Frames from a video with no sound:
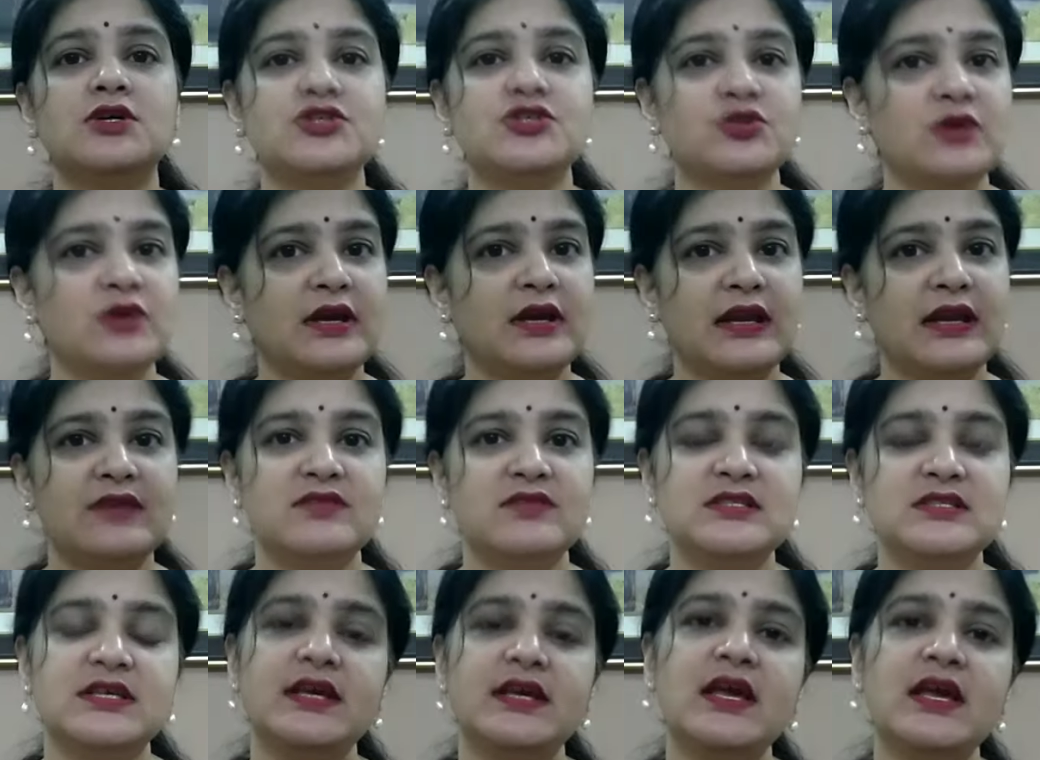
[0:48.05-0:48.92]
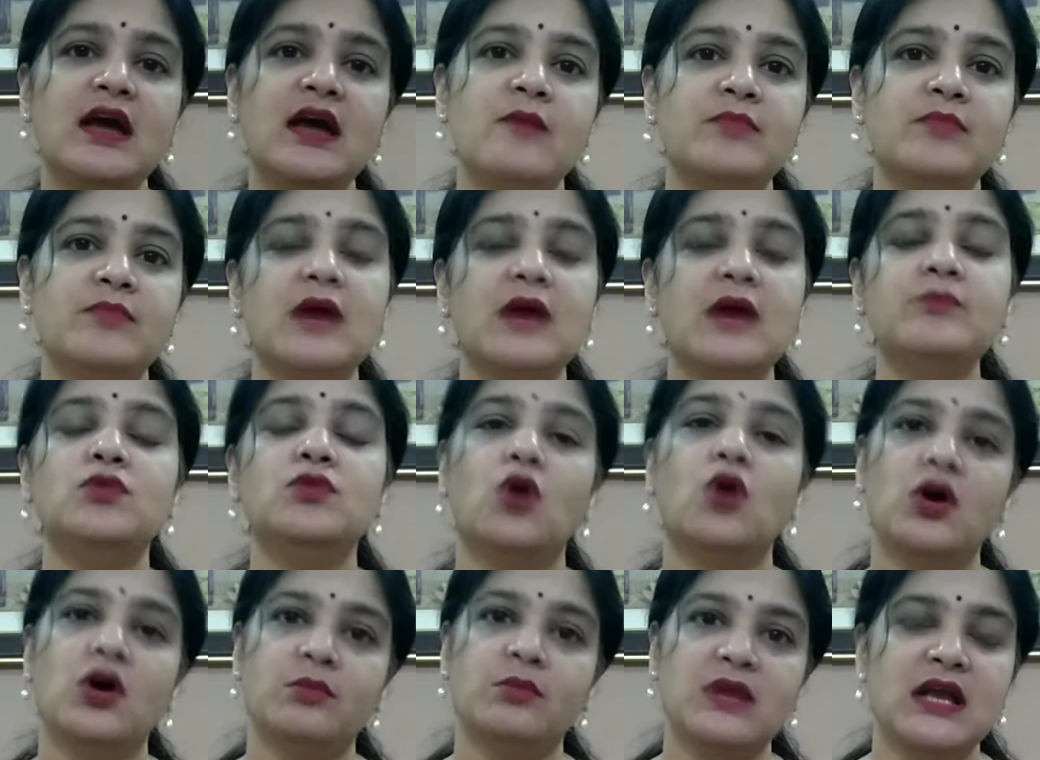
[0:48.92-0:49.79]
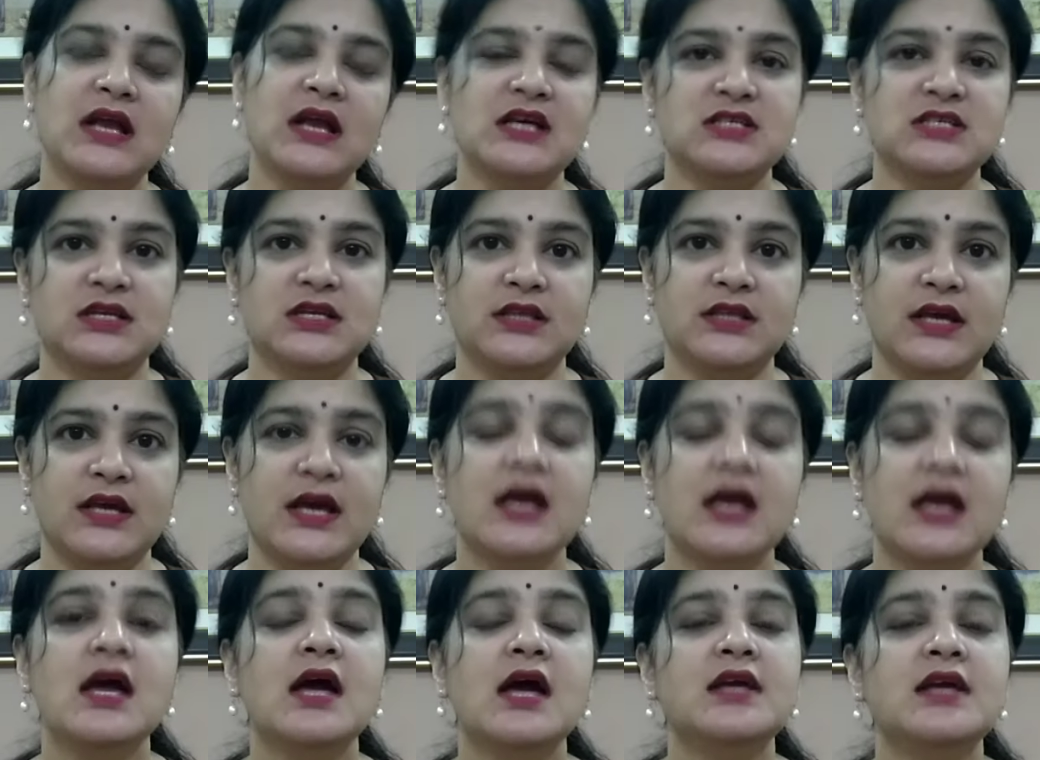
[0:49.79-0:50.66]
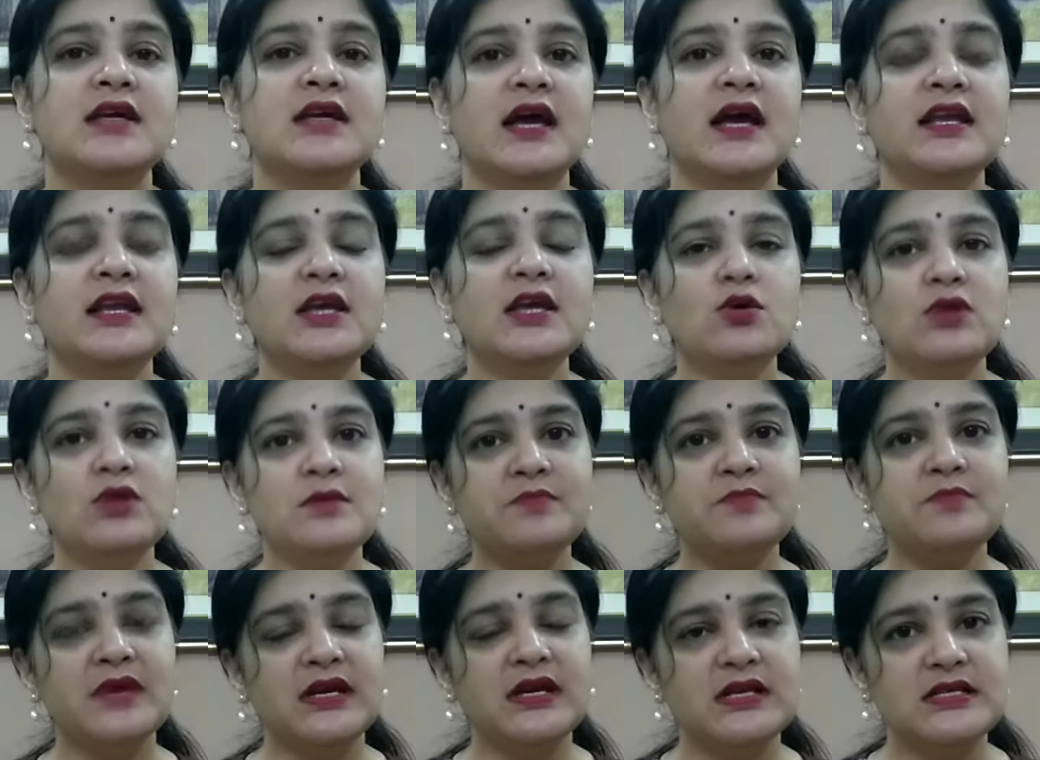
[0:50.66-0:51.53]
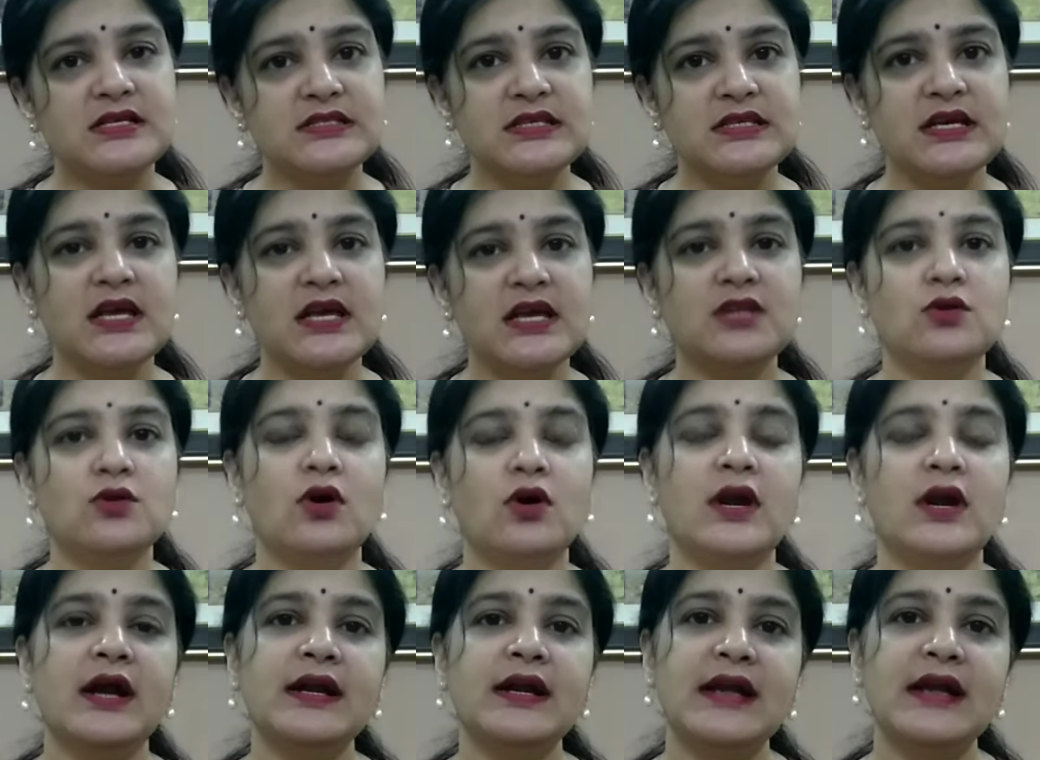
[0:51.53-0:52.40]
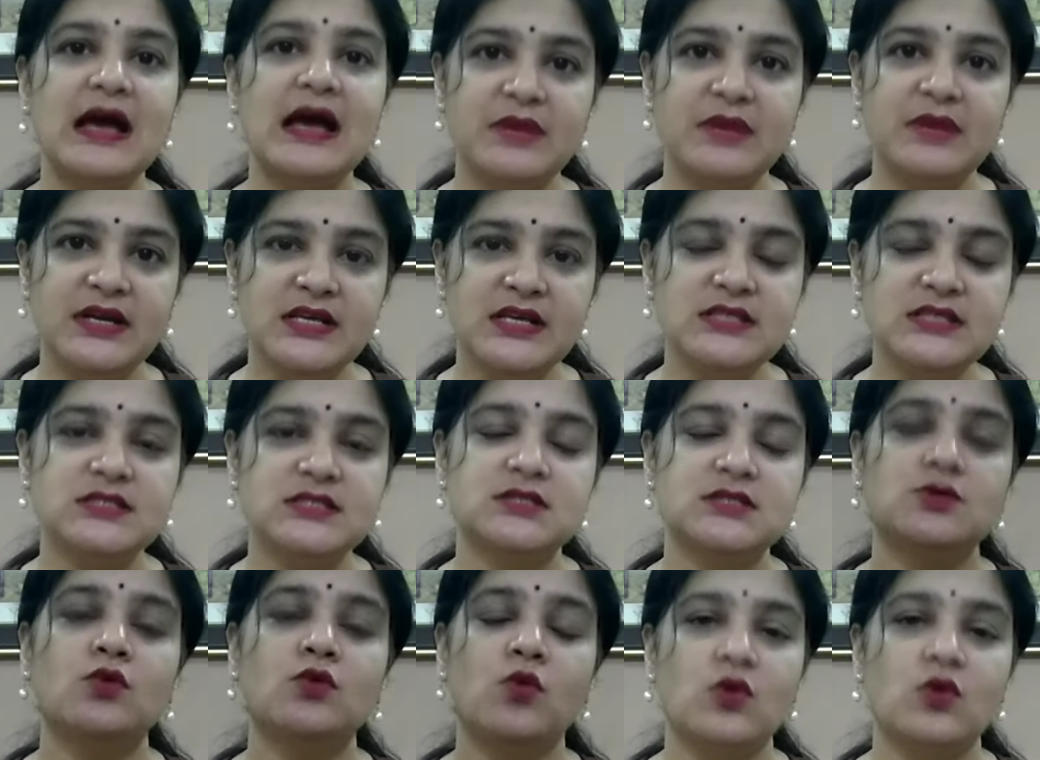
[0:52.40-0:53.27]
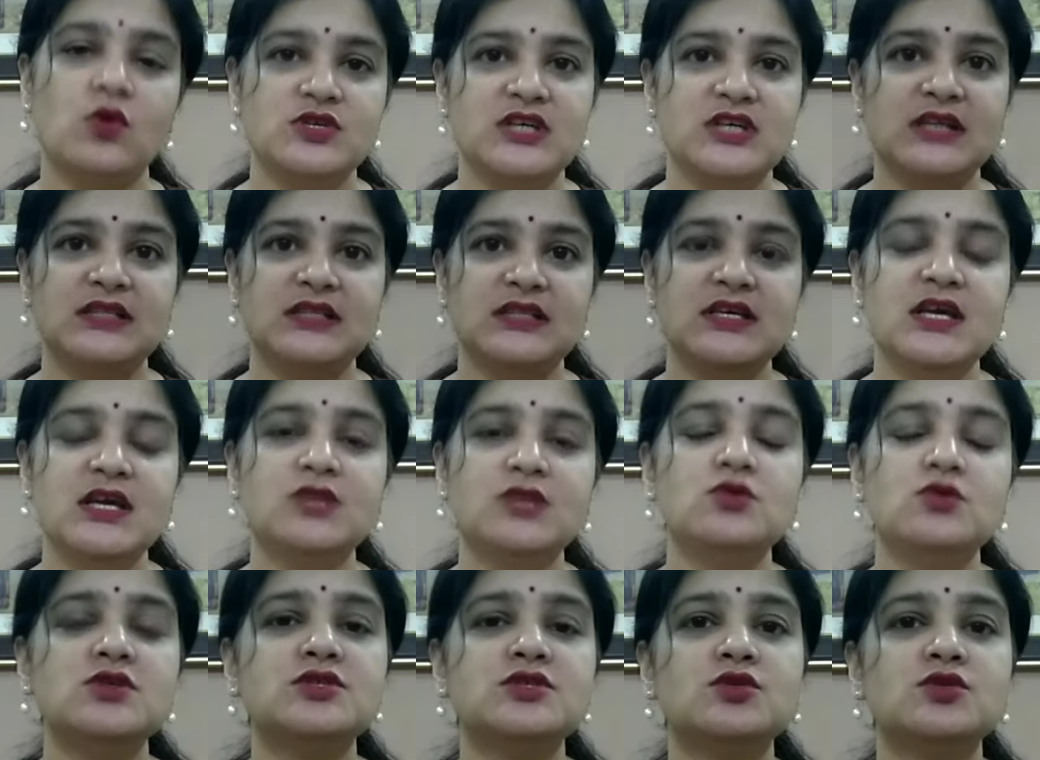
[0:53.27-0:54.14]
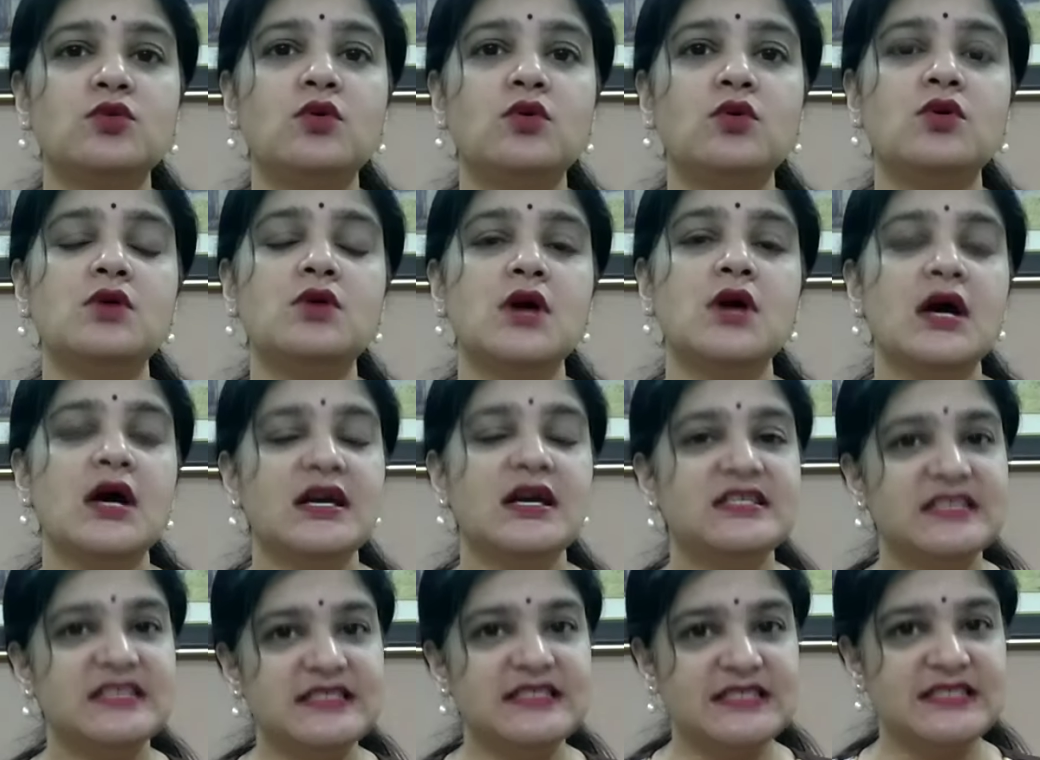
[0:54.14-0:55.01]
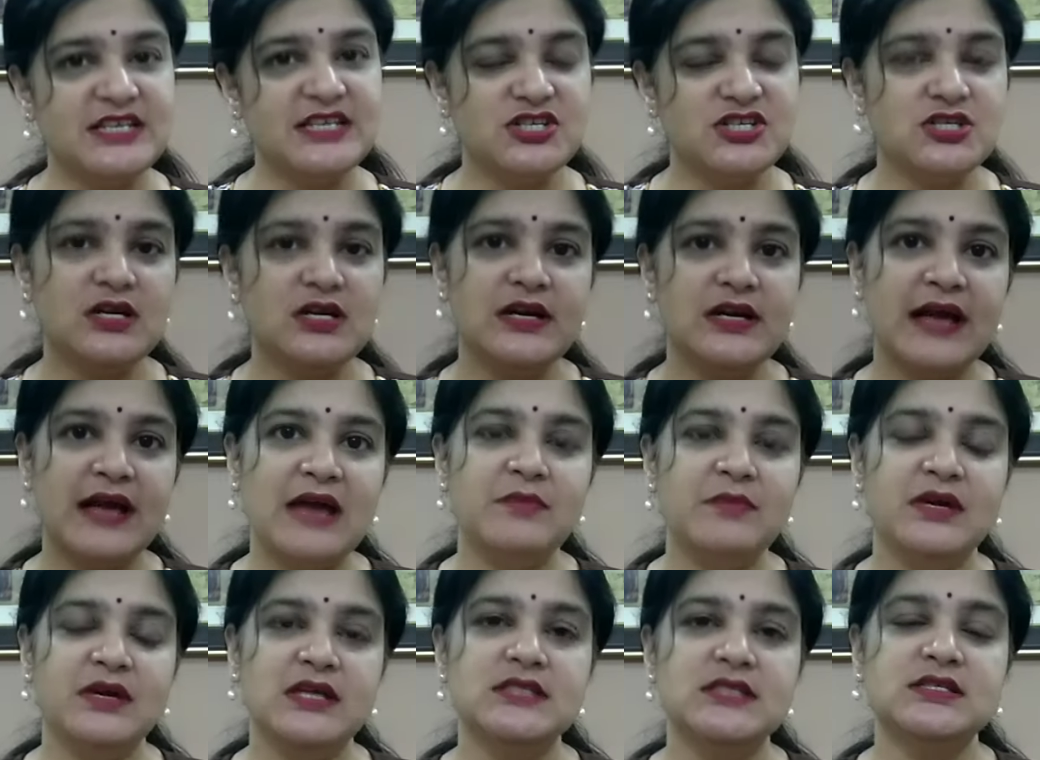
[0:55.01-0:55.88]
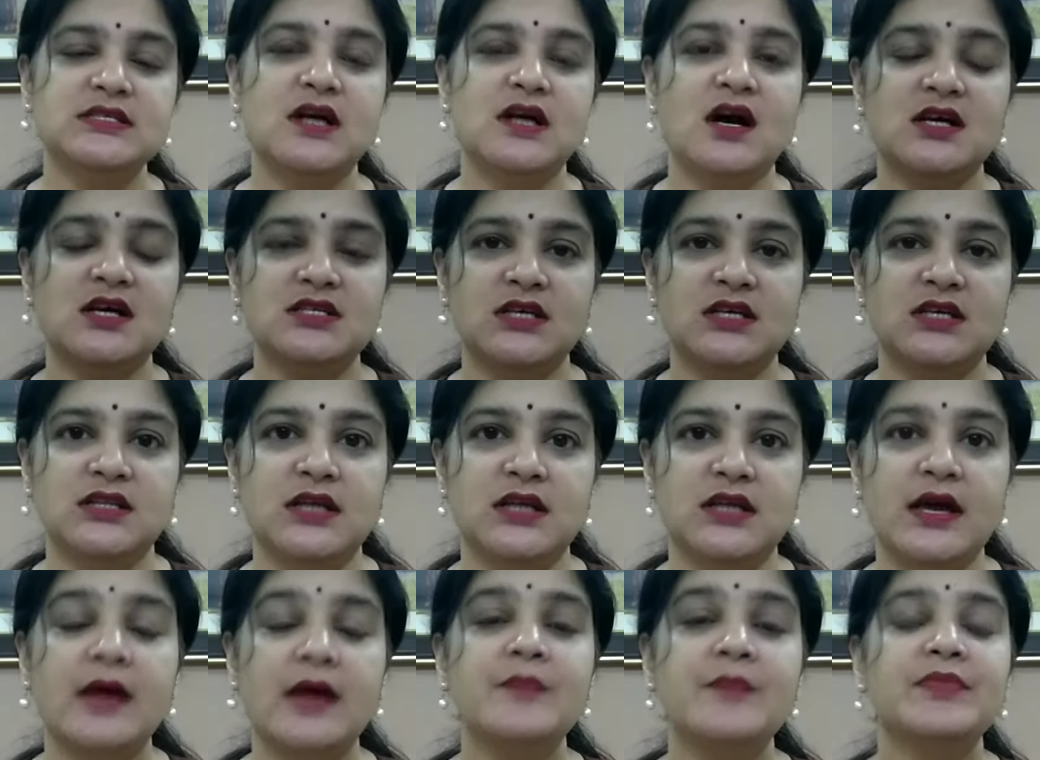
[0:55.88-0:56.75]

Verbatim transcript: शुगर लेवल्स हैं ये अपने आप नॉर्मल आ जाते हैं यानी कि उन्हें प्रेगनेंसी के दौरान डायबिटीज़ हो जाती है तो इसको जेस्टेशनल डायबिटीज़ कहा जाता है